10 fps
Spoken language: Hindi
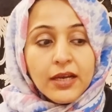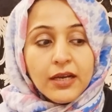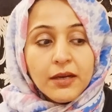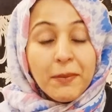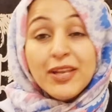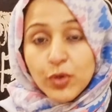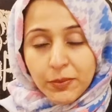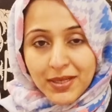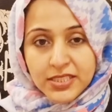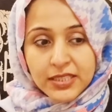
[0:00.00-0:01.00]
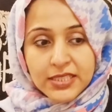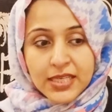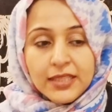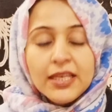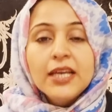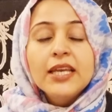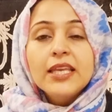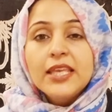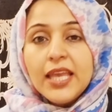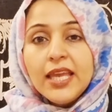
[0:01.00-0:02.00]
बहनों इमाजत के साथ
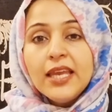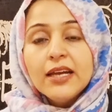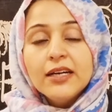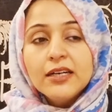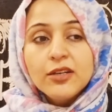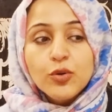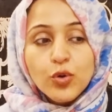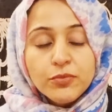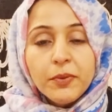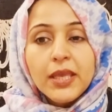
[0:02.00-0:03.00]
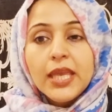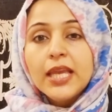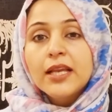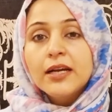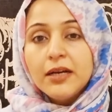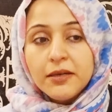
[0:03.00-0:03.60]
ये ख़ुद भी एक